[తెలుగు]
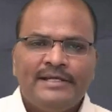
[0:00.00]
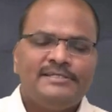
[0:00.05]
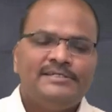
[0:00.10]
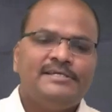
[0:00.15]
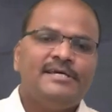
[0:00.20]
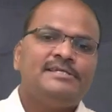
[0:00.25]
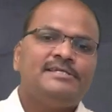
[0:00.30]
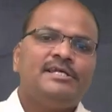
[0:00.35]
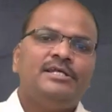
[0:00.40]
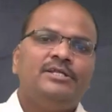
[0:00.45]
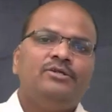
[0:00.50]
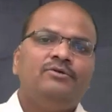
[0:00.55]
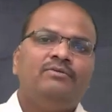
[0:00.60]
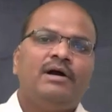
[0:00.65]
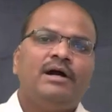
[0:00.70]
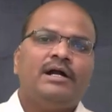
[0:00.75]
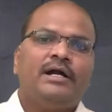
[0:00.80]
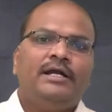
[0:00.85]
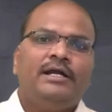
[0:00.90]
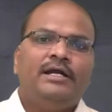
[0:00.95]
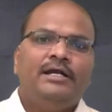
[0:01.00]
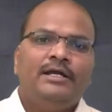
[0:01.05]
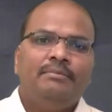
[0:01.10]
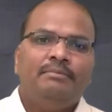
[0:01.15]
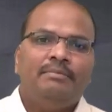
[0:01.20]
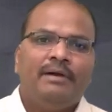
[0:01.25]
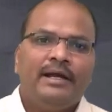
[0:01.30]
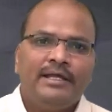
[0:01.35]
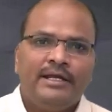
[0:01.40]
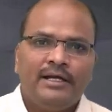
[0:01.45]
జేసీ దివాకర్ రెడ్డి
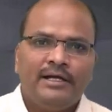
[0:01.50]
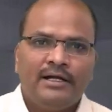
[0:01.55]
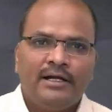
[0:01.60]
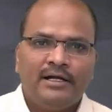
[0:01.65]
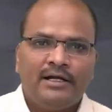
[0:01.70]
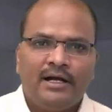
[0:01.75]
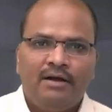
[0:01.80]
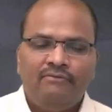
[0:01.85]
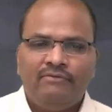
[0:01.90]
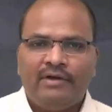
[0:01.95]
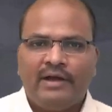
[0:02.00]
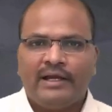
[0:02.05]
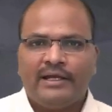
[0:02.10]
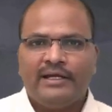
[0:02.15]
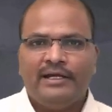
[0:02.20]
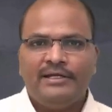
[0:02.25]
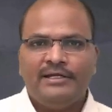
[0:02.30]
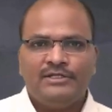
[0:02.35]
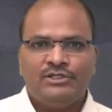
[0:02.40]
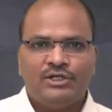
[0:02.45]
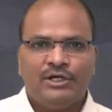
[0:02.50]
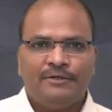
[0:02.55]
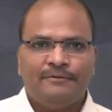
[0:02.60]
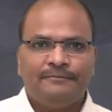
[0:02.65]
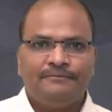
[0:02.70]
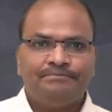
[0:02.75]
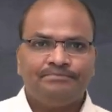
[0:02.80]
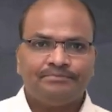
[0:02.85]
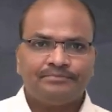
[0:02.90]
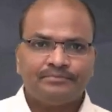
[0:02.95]
బహిరంగంగా వ్యాఖ్యానించారు
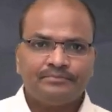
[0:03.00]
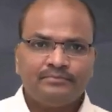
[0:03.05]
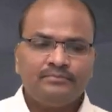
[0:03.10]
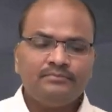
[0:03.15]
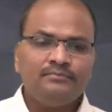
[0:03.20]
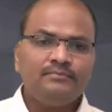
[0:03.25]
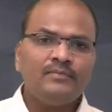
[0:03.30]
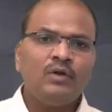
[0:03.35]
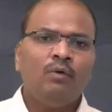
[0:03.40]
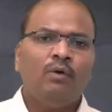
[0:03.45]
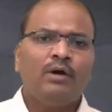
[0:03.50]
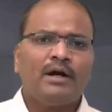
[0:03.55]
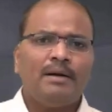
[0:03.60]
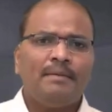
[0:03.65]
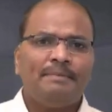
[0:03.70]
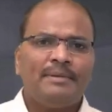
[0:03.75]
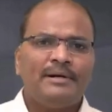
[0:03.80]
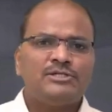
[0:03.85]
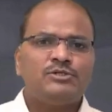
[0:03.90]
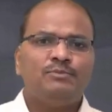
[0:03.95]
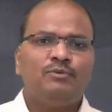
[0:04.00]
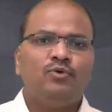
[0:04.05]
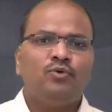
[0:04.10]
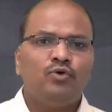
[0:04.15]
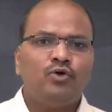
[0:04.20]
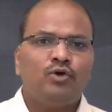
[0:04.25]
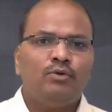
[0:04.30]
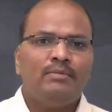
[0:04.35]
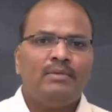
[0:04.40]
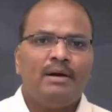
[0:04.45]
ఒక్క పసుపు
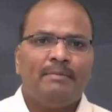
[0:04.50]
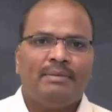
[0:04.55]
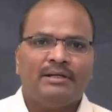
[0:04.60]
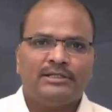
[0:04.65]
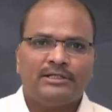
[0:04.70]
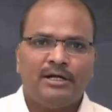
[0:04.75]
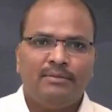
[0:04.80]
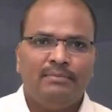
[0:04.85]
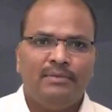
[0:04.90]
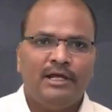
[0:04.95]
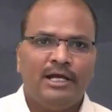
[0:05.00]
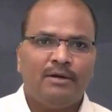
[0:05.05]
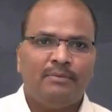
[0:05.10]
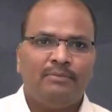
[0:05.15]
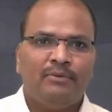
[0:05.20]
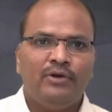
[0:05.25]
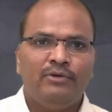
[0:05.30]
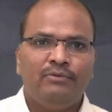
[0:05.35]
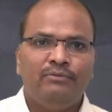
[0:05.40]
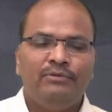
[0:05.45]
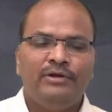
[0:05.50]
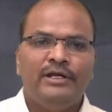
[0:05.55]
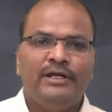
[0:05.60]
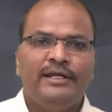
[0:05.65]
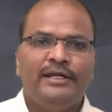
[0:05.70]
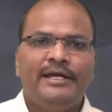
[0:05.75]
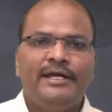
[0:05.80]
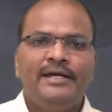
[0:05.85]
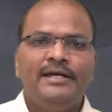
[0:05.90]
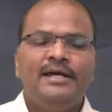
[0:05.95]
కుంకుమ పథకం లేకపోయి
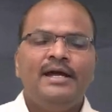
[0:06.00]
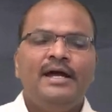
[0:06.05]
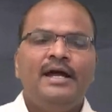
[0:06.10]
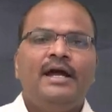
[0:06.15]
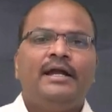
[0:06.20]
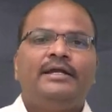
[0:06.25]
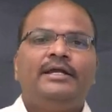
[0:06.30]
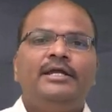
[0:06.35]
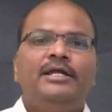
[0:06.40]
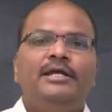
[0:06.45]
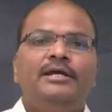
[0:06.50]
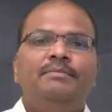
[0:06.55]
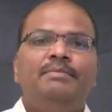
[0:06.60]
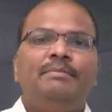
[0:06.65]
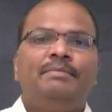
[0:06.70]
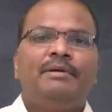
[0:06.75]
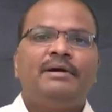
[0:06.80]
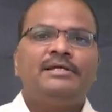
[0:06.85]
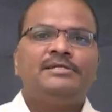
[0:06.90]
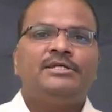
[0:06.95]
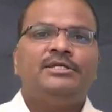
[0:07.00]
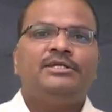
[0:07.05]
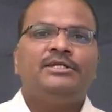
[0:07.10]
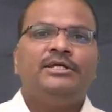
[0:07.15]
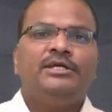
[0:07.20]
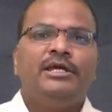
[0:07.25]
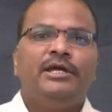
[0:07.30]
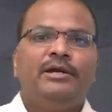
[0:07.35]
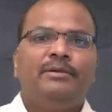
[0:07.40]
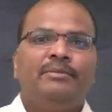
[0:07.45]
ఉండింటే టీడీపీ పరిస్థితి
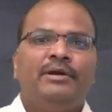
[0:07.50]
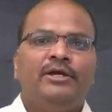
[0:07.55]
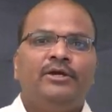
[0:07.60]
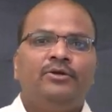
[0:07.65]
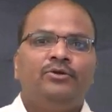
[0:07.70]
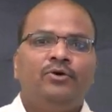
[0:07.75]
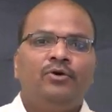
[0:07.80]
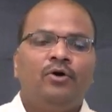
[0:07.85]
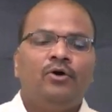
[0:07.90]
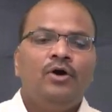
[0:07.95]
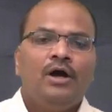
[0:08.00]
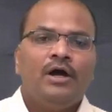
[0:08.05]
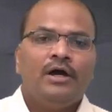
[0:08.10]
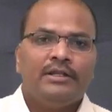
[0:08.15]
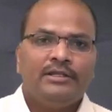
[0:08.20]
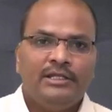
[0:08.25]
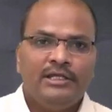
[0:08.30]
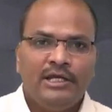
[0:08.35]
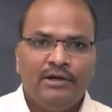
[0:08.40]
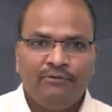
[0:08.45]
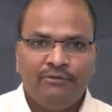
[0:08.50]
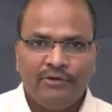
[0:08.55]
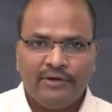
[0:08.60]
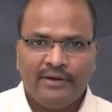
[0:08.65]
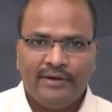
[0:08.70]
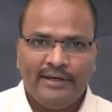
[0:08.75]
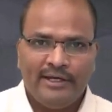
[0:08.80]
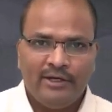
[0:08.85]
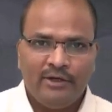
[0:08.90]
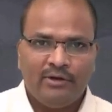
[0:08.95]
ఏమయ్యేదో
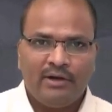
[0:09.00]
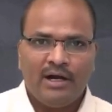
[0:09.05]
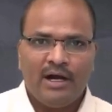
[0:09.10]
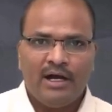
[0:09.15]
దేవుడికే ఎరుక